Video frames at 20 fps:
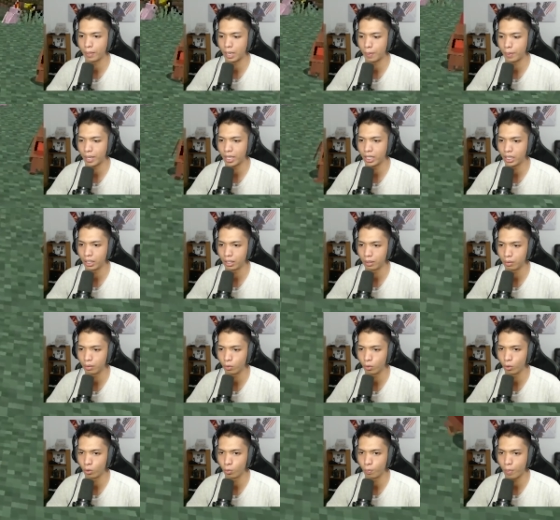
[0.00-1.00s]
namanya ini?
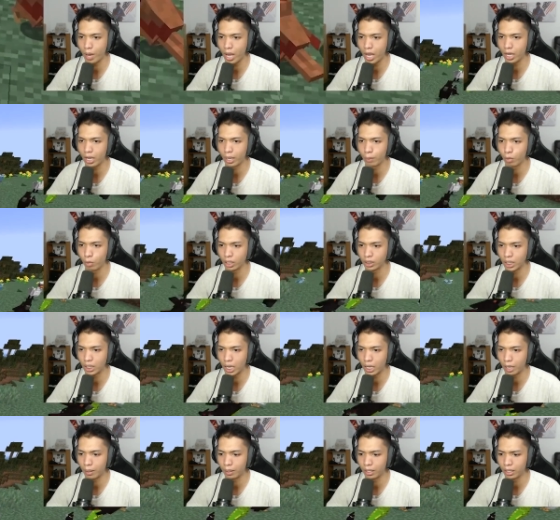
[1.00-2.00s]
Gue lupa. Eh, bukan salah
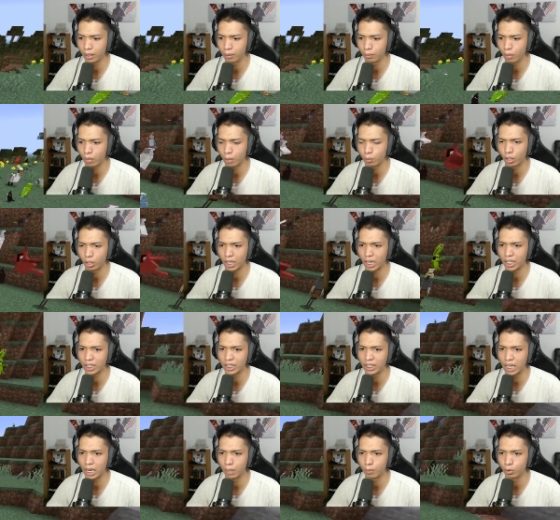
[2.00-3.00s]
yang ini. Bukan bukan
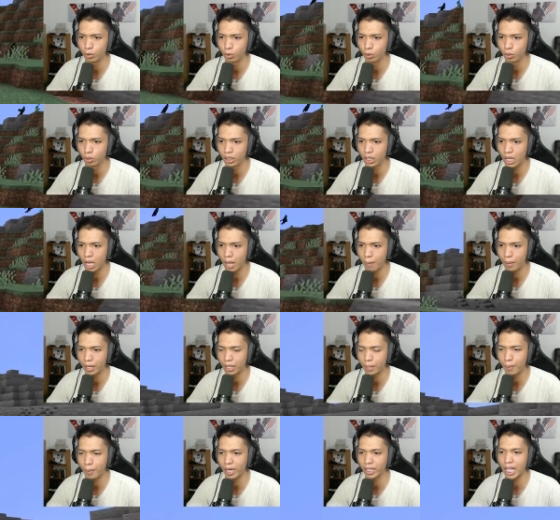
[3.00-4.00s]
kardinal budu. Ini apa? Ini
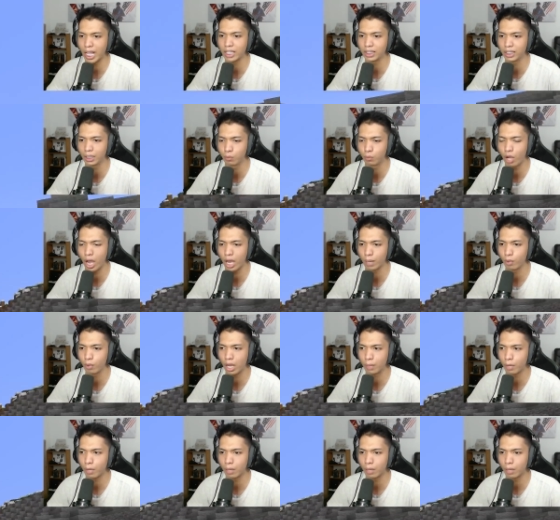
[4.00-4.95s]
Parrot asli. Bukan, bukan, bukan,